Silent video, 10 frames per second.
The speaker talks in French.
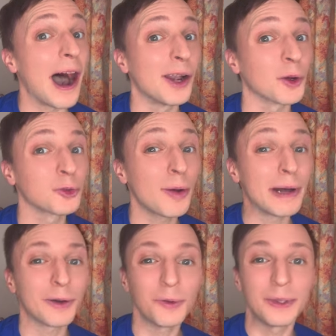Alors toi, par
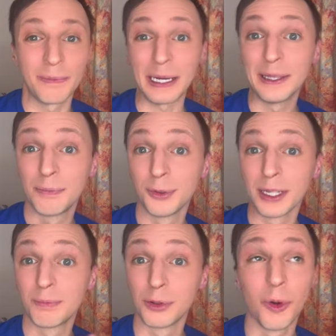contre, t'es pas le député le
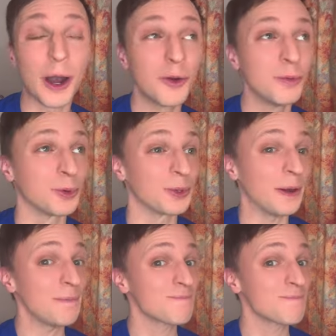plus moral au monde. Hein.